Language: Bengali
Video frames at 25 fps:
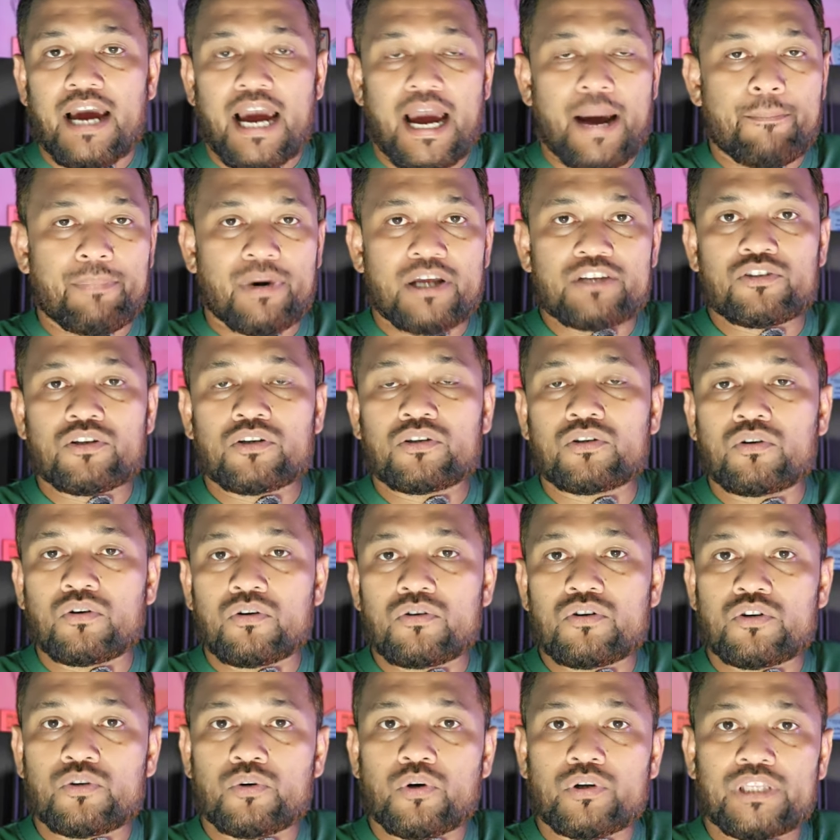আমরা যখন
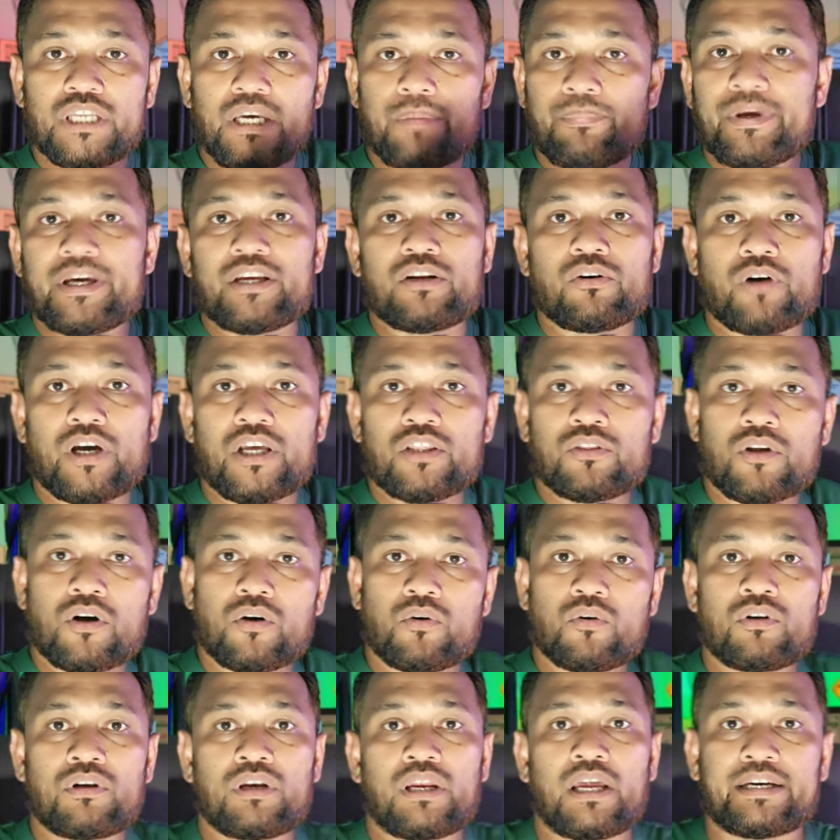রোদে বের হই
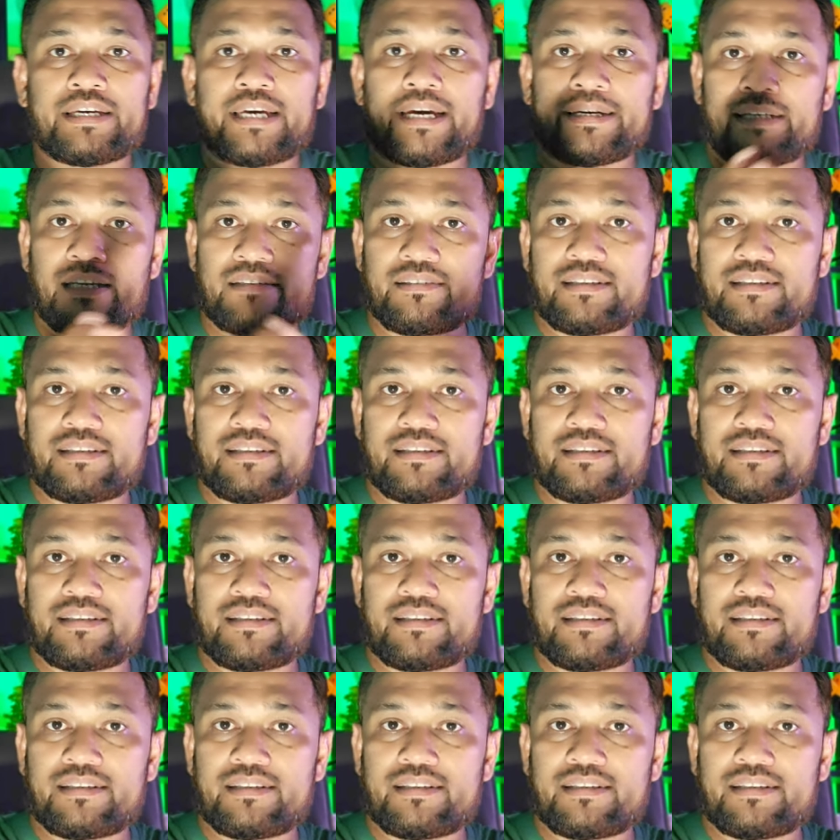তখন লাগে একটা